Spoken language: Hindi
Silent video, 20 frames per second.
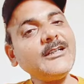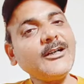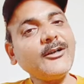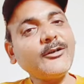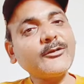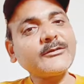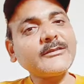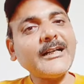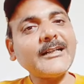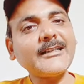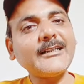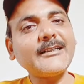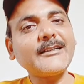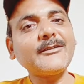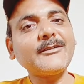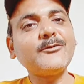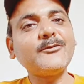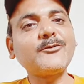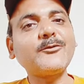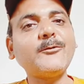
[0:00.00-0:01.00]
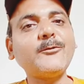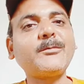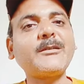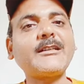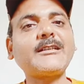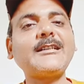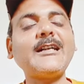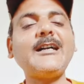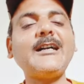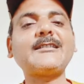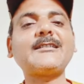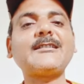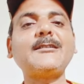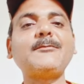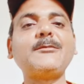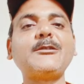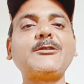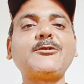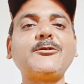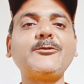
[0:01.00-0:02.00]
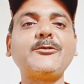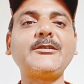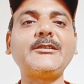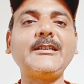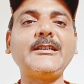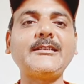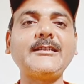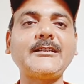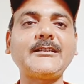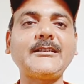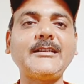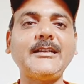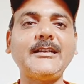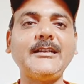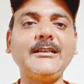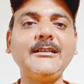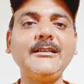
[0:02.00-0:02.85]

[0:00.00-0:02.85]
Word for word: और जा कर के उनको वृद्धा आश्रम में छोड़ दिया जाता है